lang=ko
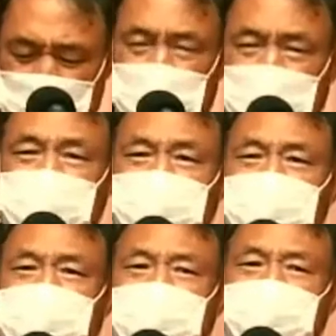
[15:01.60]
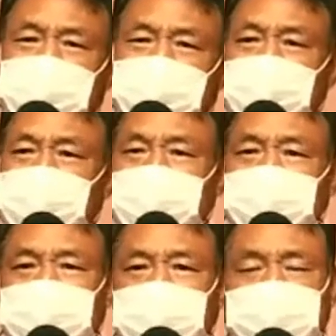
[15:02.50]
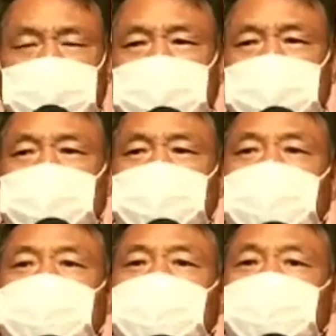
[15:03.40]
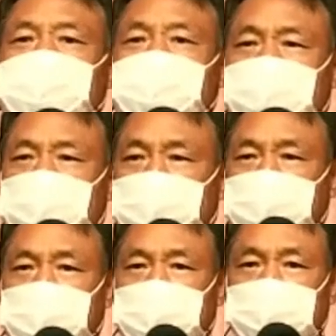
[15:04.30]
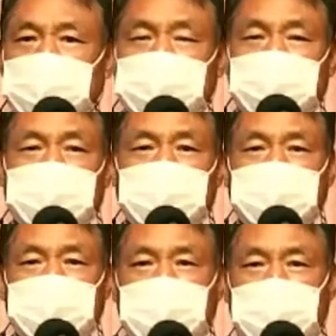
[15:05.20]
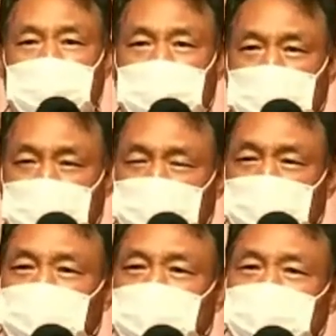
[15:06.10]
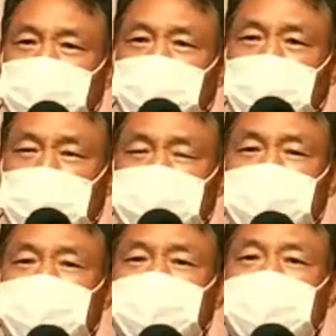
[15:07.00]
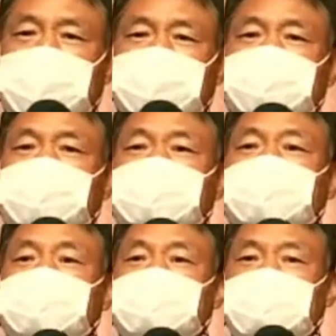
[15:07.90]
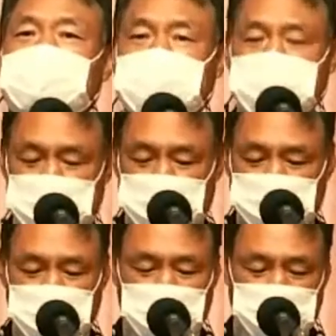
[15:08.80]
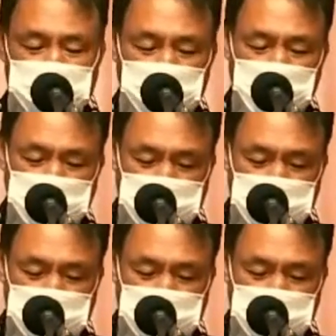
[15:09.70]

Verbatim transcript: 아무리 해도 그냥 뭐 어느 날 뭡니까 뭐. 내가 아무리 벌어도 감당 못할 그런 것들이 지금 생겨서 싹